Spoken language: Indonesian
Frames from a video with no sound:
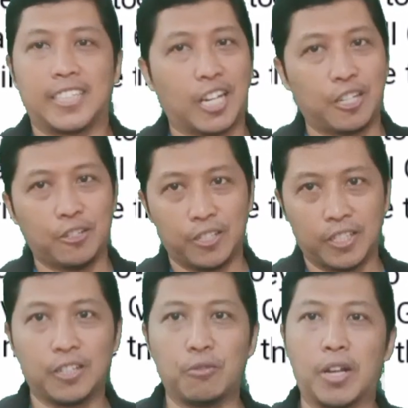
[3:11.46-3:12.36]
Dan
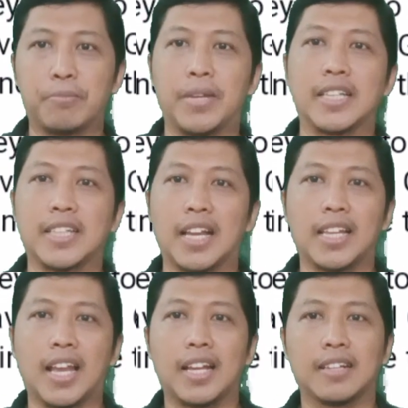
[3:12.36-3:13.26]
luar
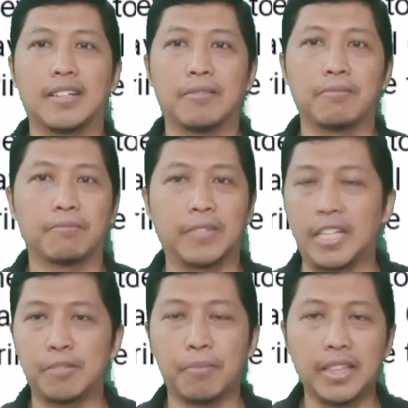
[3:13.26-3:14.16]
biasanya
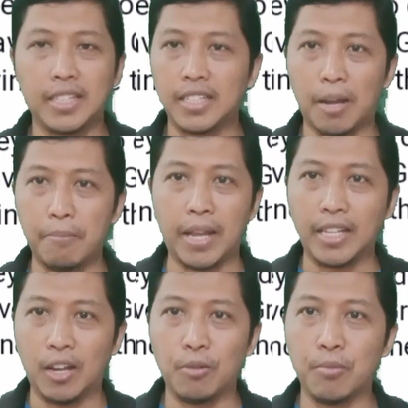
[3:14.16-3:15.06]
Griezmann tidak
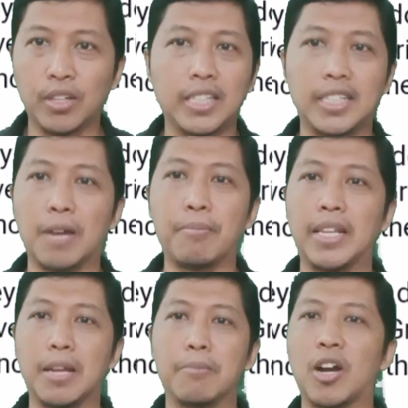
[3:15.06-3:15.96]
banyak omong, tidak
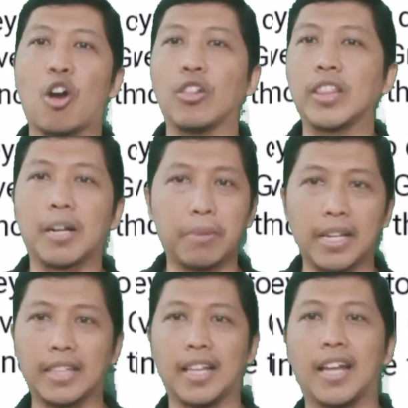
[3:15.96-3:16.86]
banyak mengkonter
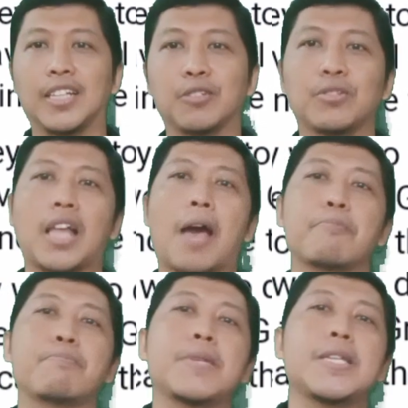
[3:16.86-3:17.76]
pernyataan itu,
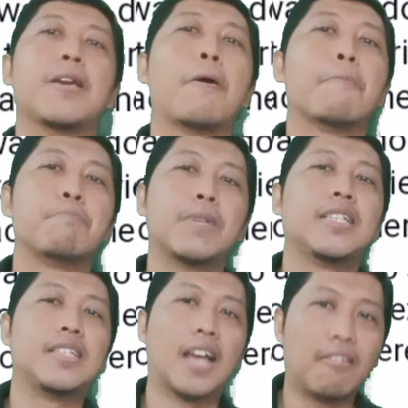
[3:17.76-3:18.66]
tapi
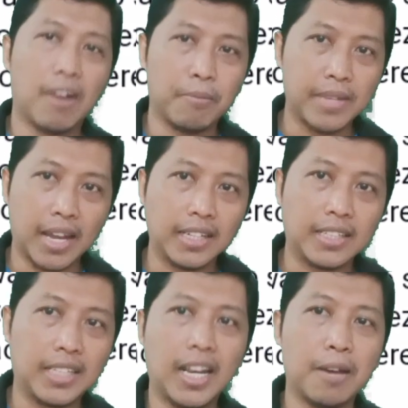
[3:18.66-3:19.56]
menjawabnya
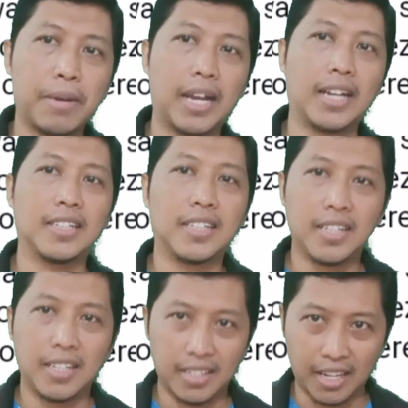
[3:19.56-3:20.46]
di lapangan
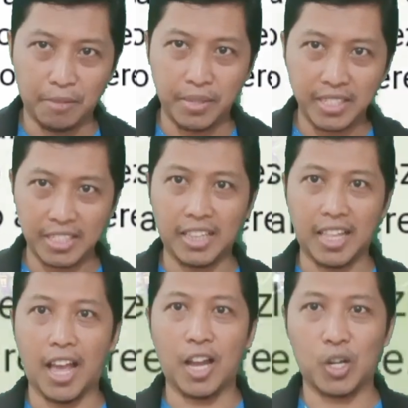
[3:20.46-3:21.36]
dengan
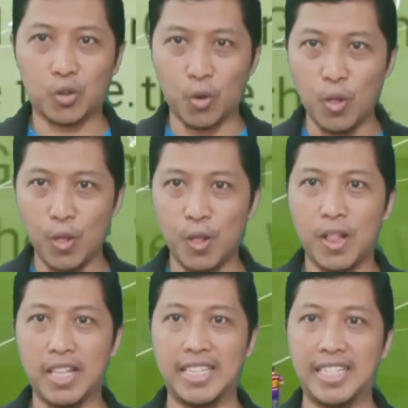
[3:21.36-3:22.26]
mencetak gol
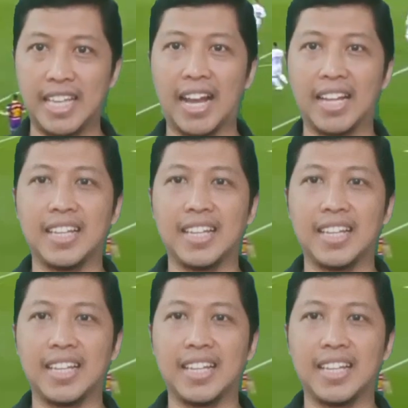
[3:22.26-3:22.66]
yang